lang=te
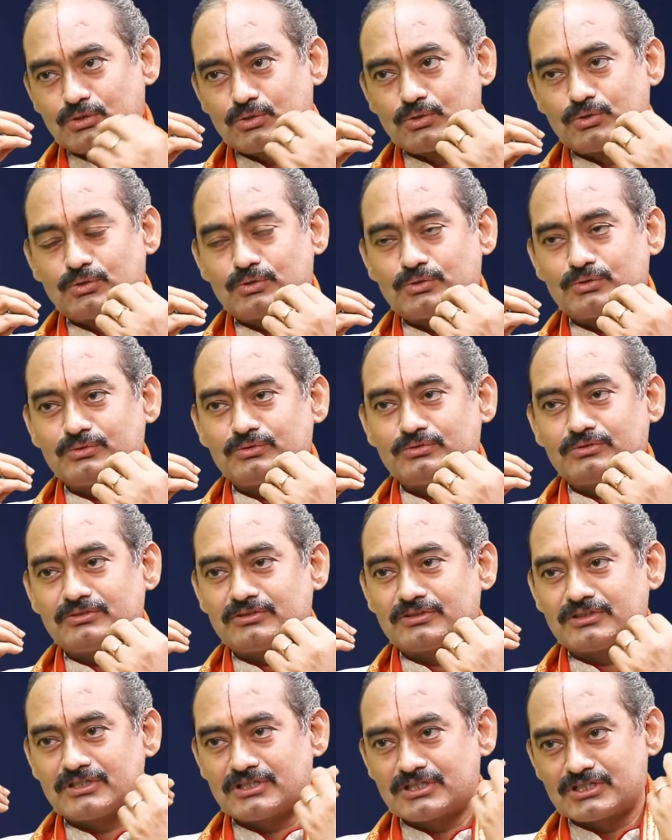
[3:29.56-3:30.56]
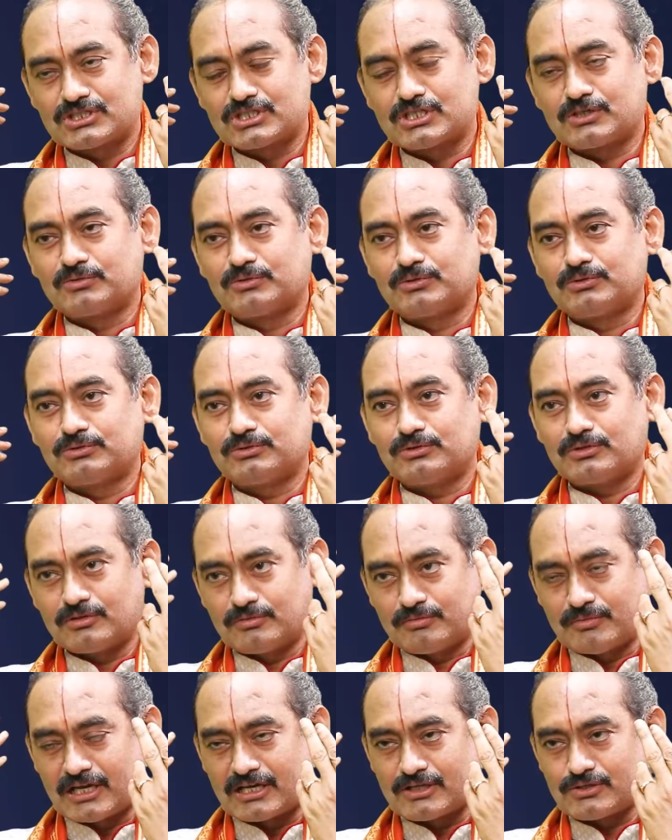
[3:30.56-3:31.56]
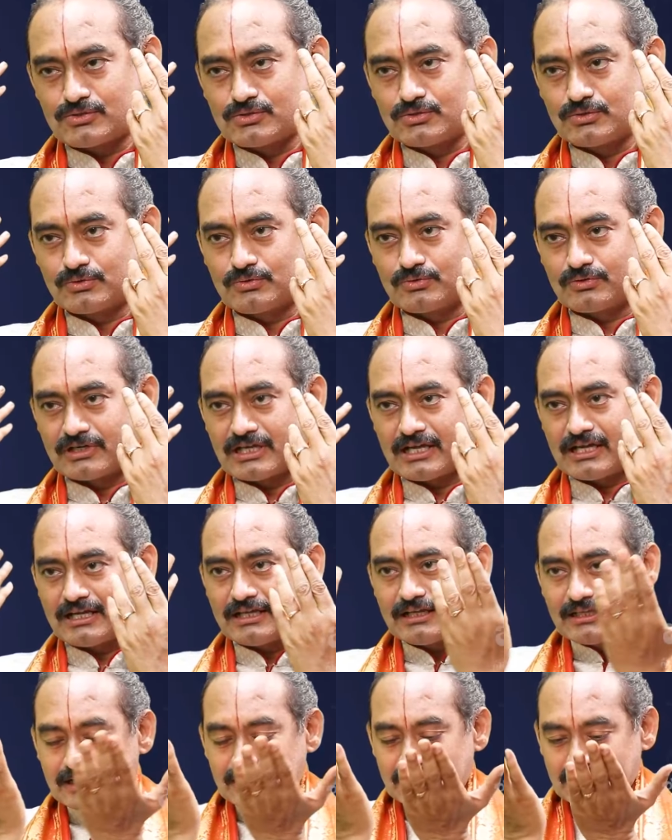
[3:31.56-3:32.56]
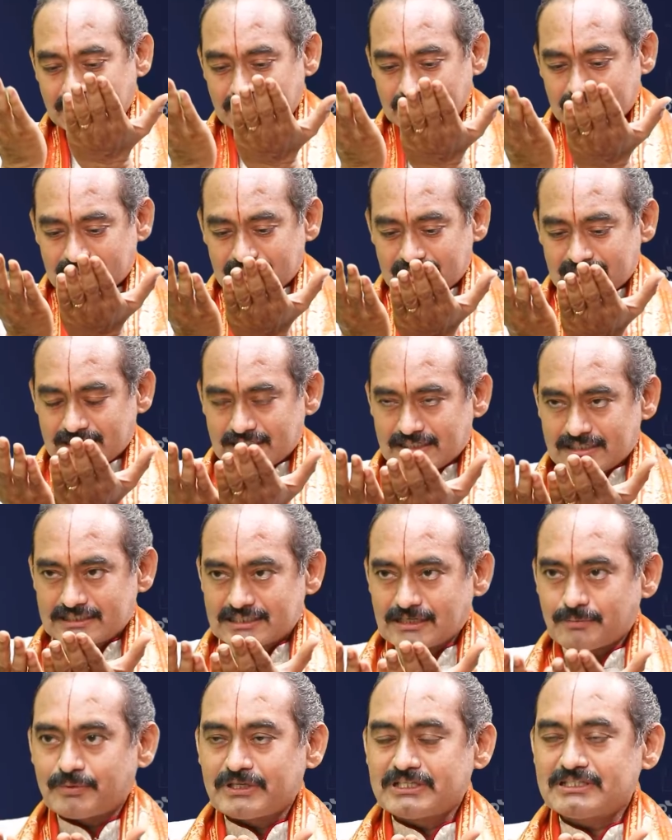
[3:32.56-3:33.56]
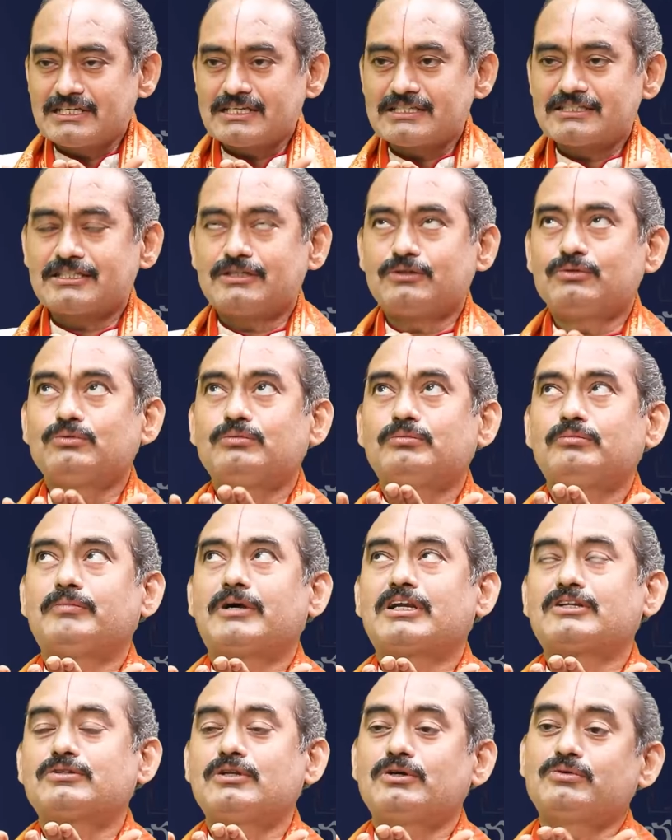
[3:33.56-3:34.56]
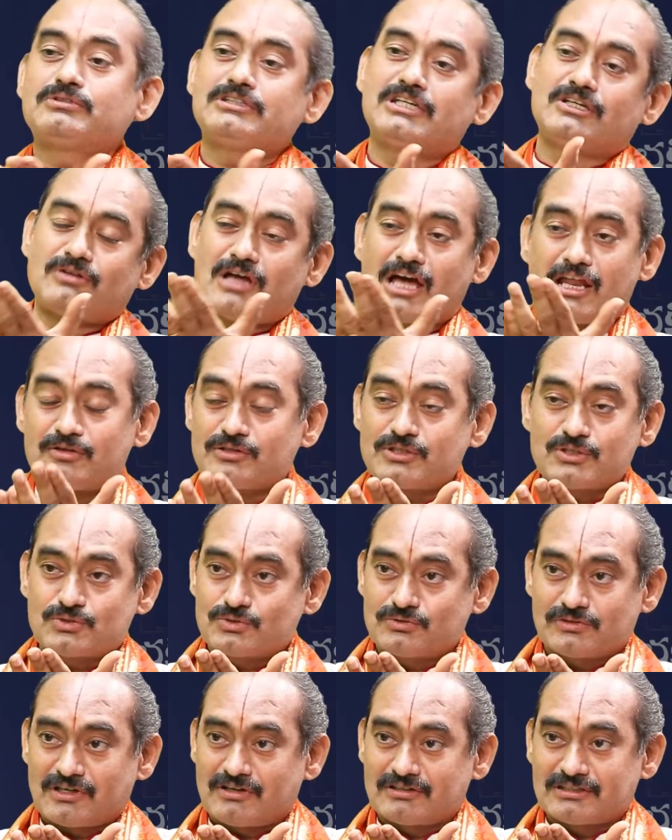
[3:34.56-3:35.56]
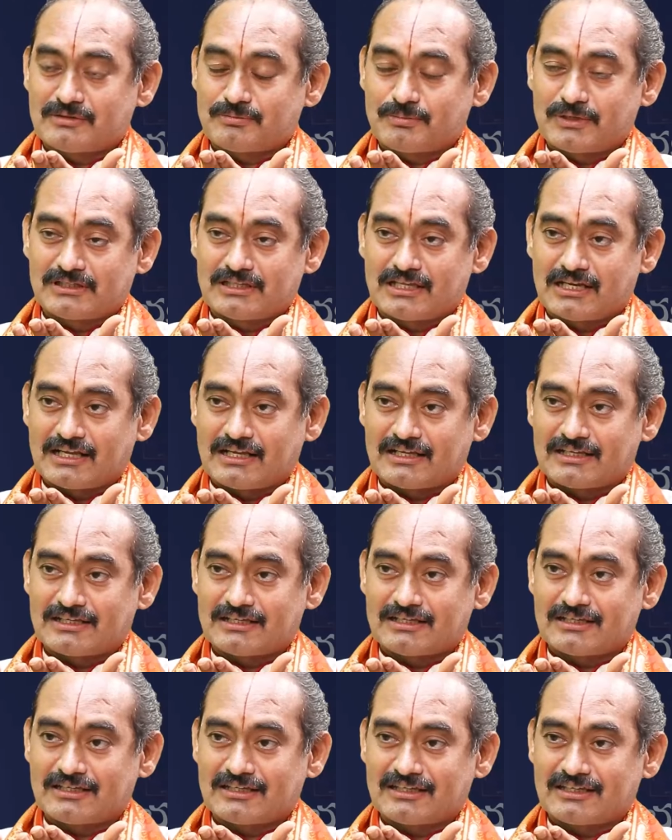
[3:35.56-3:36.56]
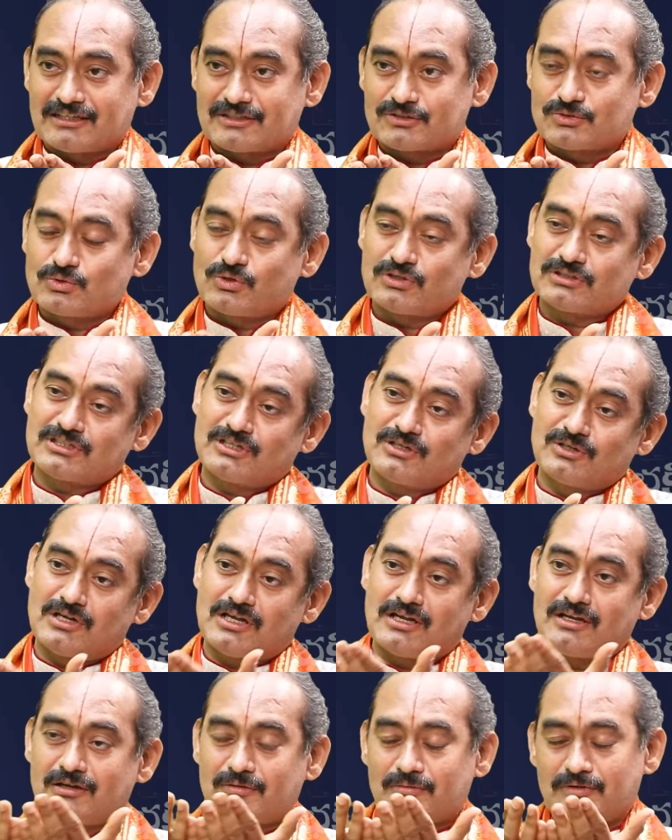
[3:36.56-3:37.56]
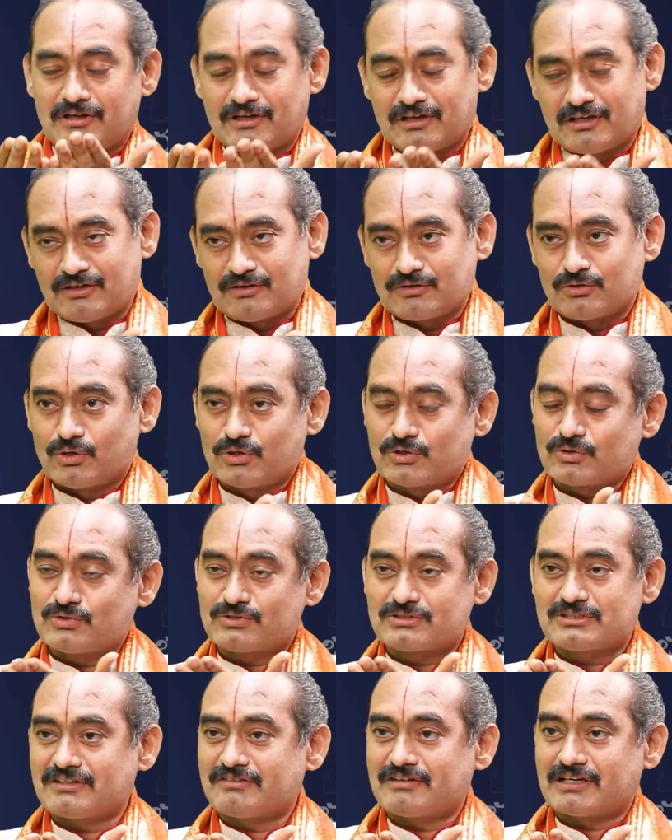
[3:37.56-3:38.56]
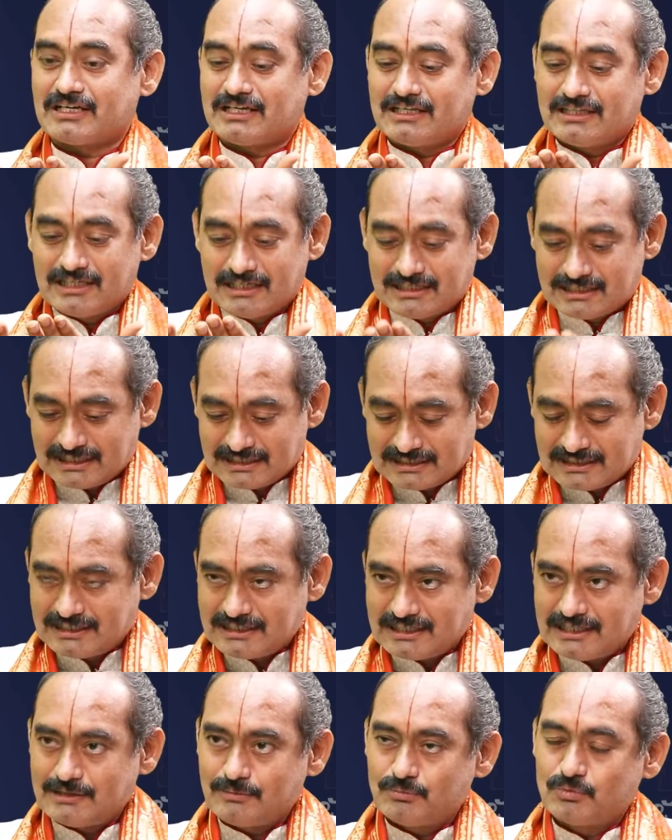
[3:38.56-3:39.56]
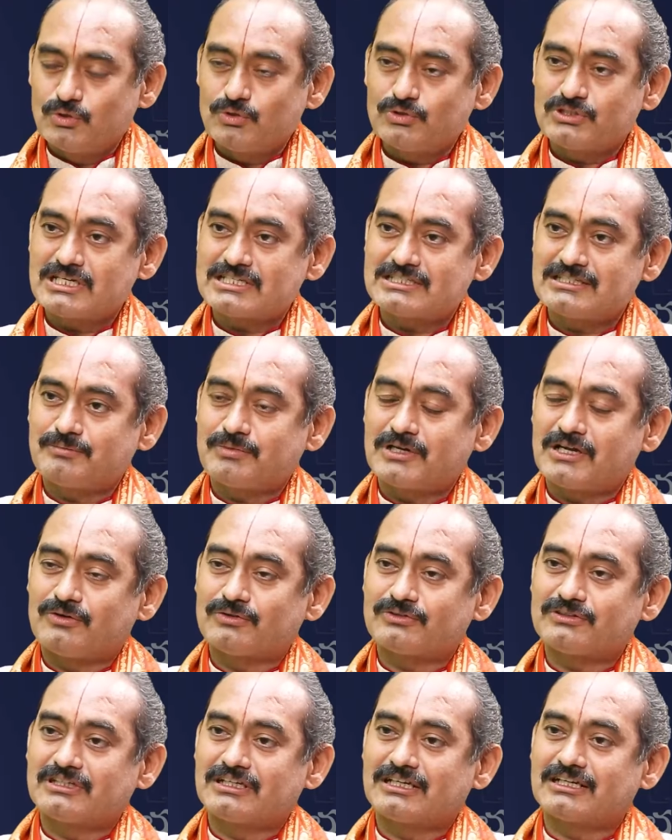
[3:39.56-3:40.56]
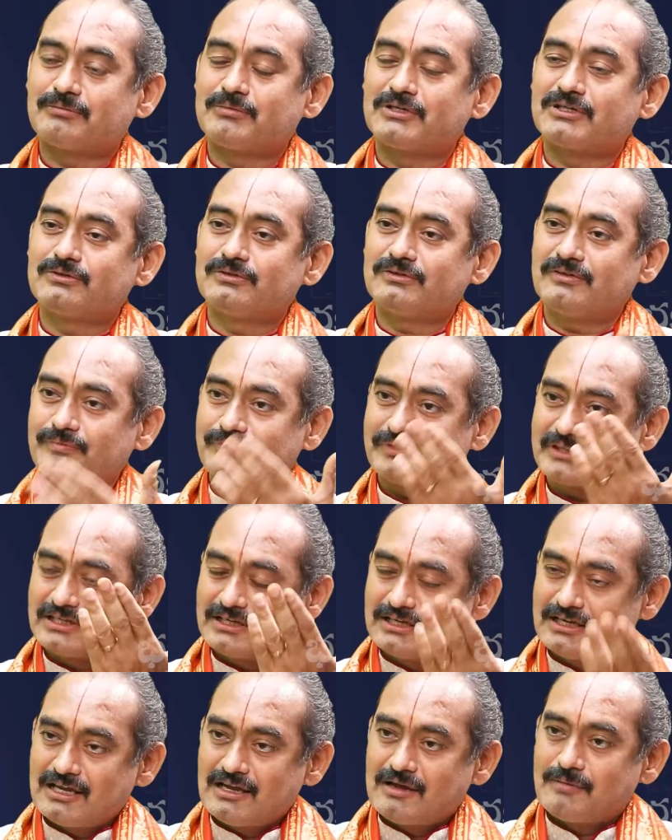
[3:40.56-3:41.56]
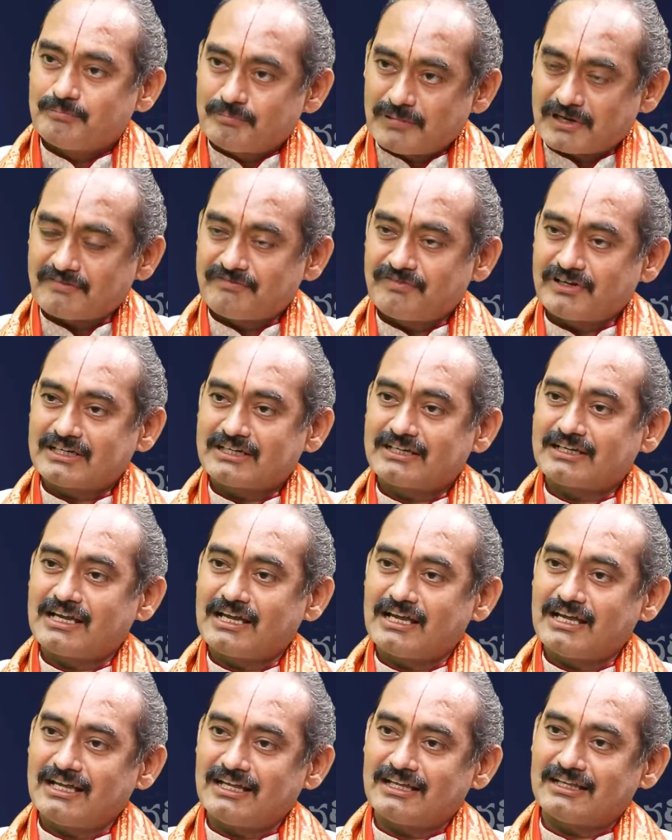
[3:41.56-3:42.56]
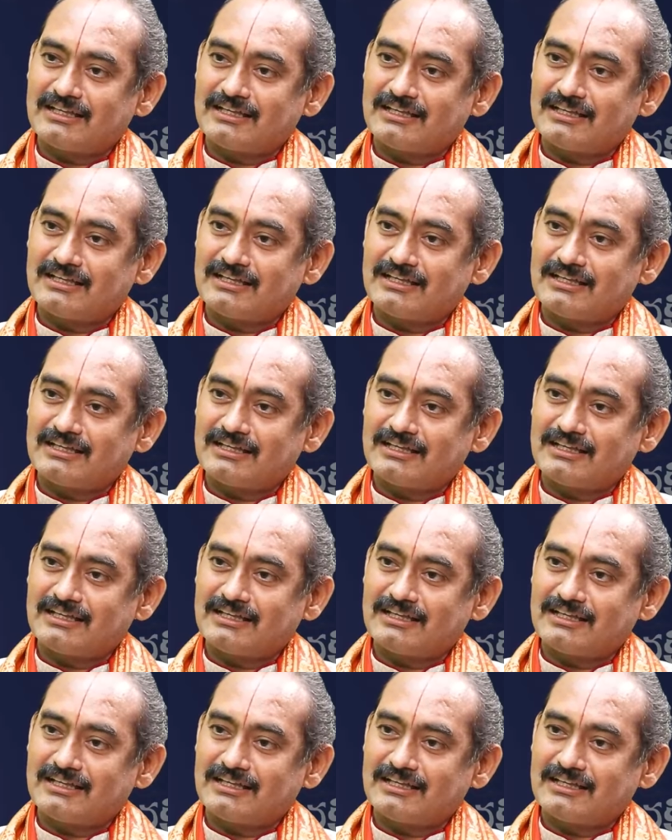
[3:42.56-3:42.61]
నోరు చెవులు మనస్సు కూడా జపం చేస్తే నువ్వు మనసులో కూర్చొని ఏదో అని చెప్పింది అన్న స్తోత్రం నోటుకు వస్తే వేరే ఇది ఇది ఈ మూడు చేసినప్పుడు ఏమవుతుందంటే మీకు పర్ఫెక్ట్గా